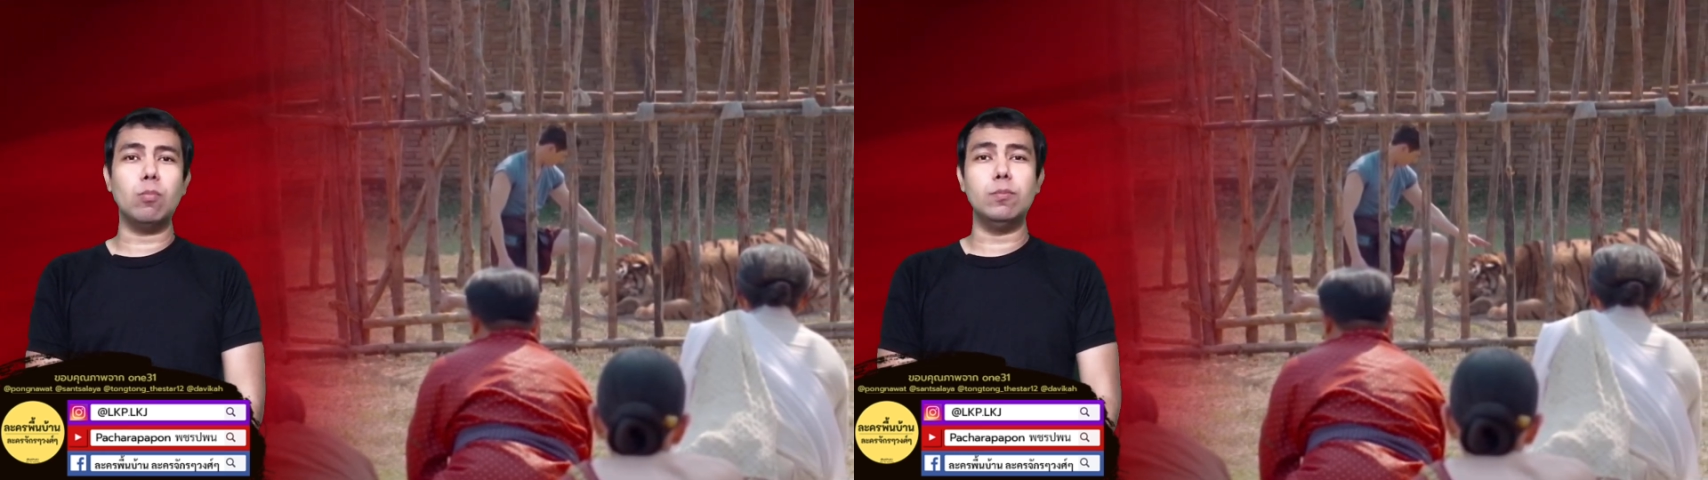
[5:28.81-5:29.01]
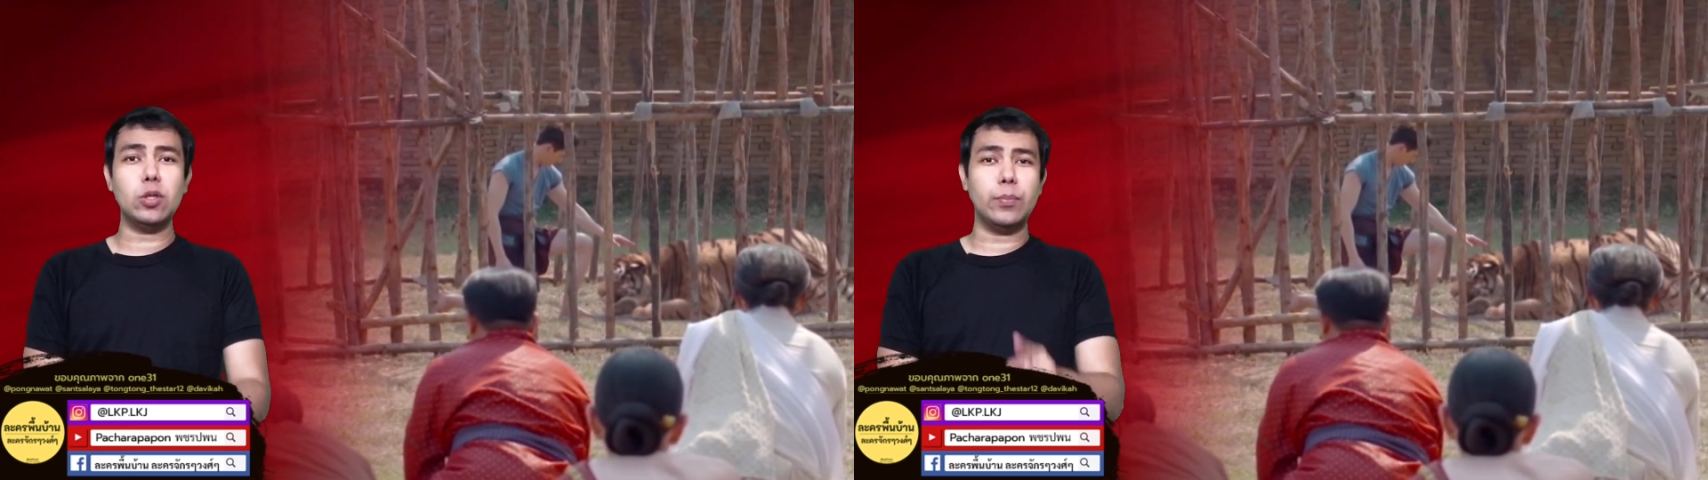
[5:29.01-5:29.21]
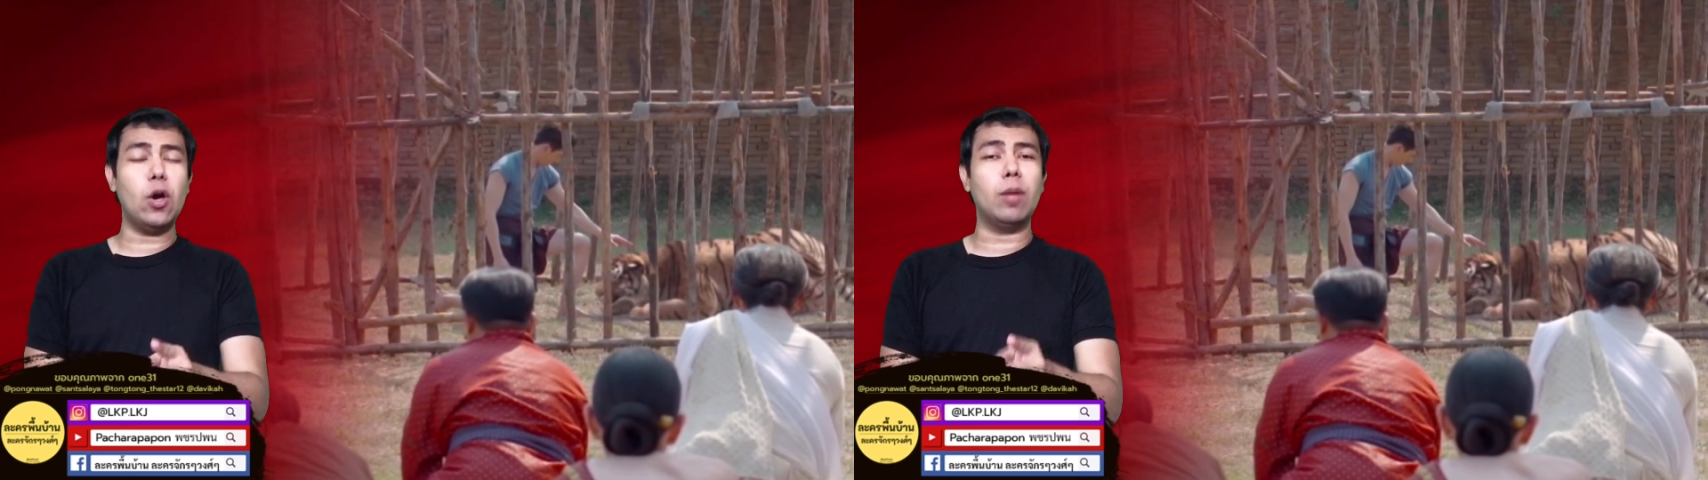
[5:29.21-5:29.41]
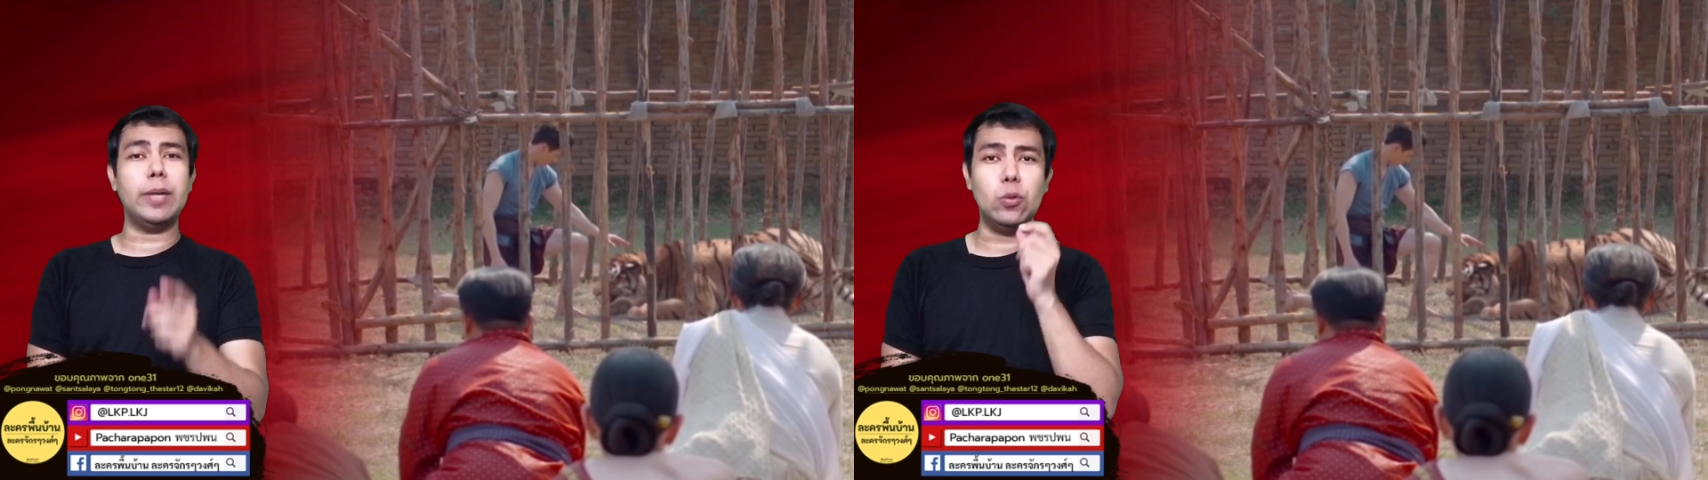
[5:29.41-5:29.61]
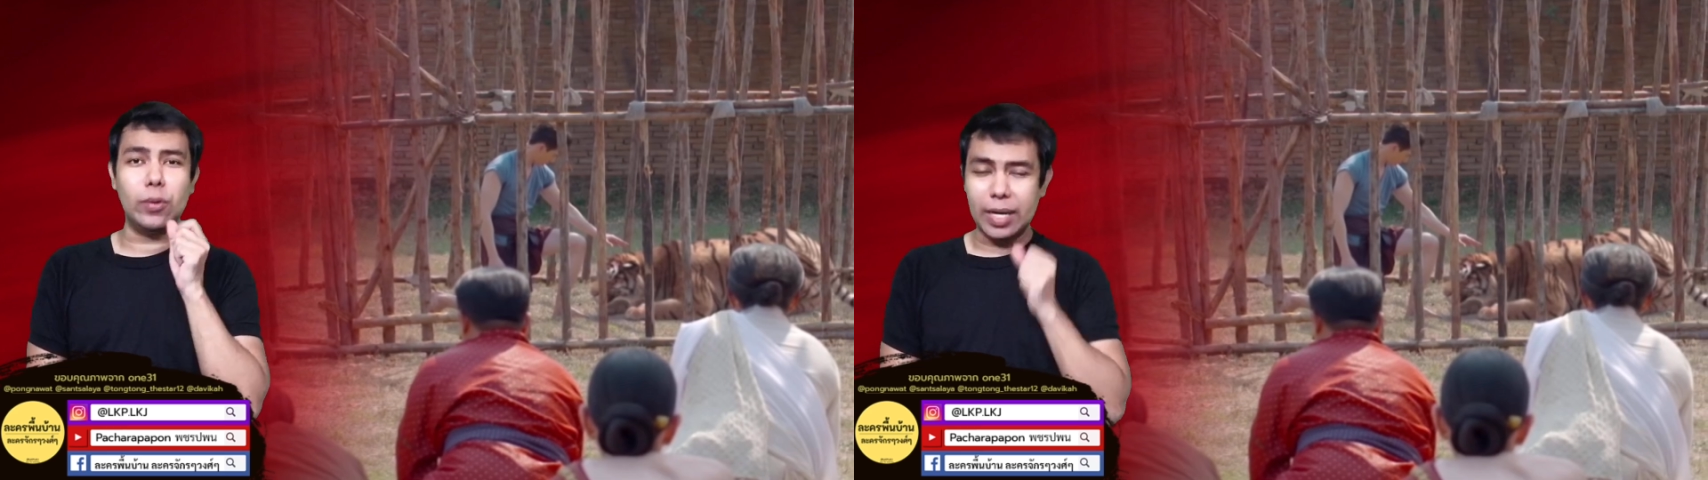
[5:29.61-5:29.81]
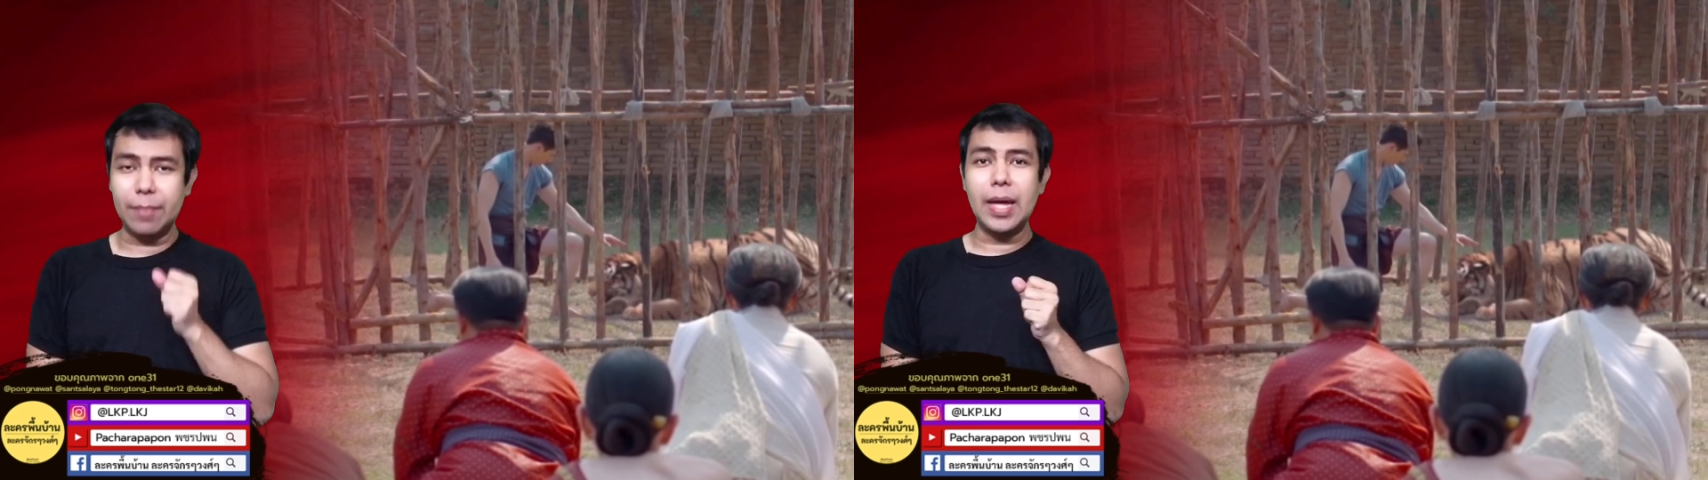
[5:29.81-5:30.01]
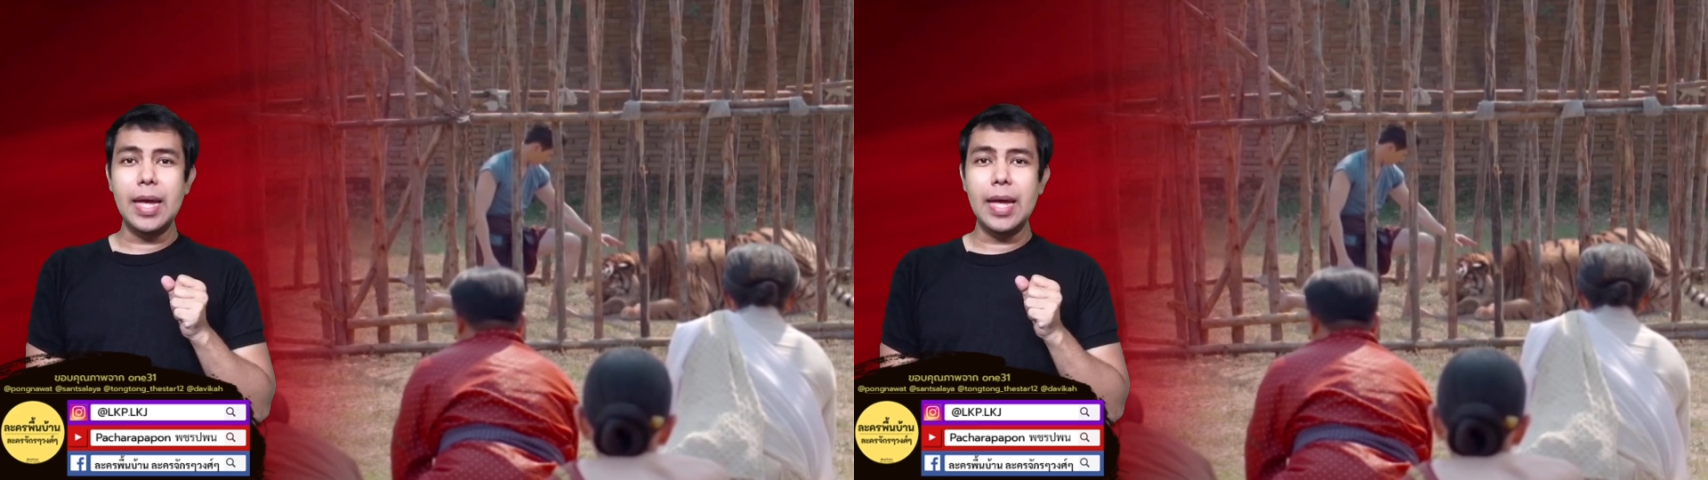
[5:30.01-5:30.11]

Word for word: ม คุณผู้ชมย้อนไปดูคลิป